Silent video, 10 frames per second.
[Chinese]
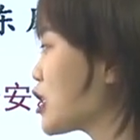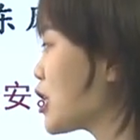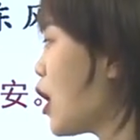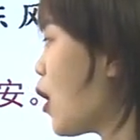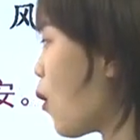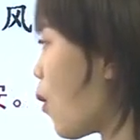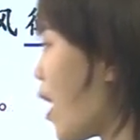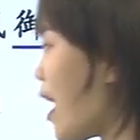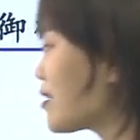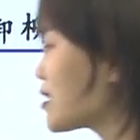是
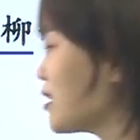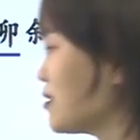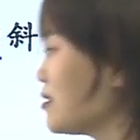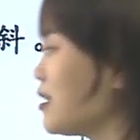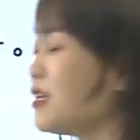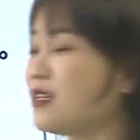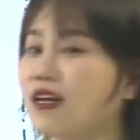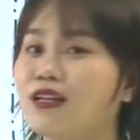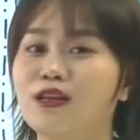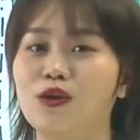皇城里
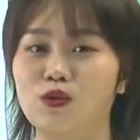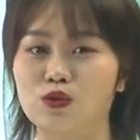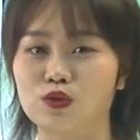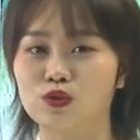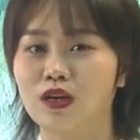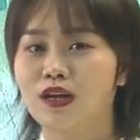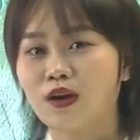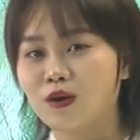的柳树。